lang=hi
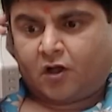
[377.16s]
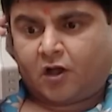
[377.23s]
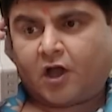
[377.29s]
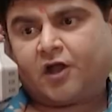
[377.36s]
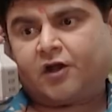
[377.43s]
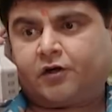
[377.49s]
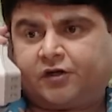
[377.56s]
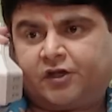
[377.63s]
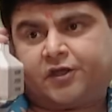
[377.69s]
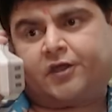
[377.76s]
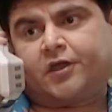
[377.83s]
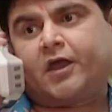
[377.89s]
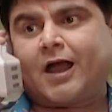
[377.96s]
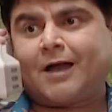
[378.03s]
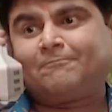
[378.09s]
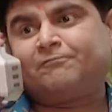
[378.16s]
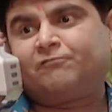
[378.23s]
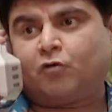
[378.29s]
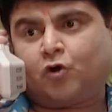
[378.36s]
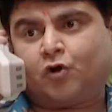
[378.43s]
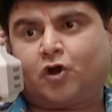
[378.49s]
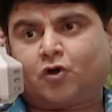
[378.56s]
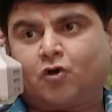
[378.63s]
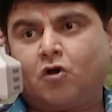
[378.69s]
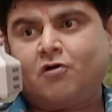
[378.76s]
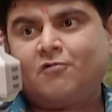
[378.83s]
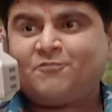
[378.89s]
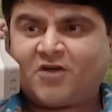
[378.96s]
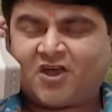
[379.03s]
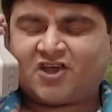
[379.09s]
हाँ ठीक है आप फोन रखो
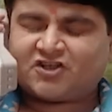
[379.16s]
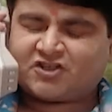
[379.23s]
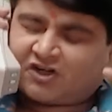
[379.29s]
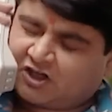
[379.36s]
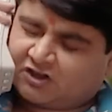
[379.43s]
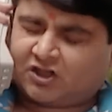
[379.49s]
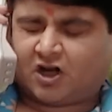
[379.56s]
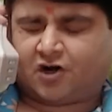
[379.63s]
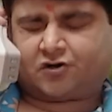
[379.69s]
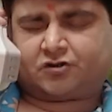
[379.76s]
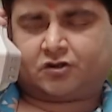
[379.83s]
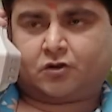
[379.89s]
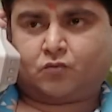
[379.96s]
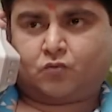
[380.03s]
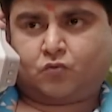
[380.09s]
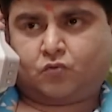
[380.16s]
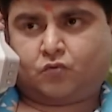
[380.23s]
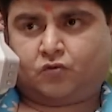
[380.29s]
मैं श्रद्धा रखता हूँ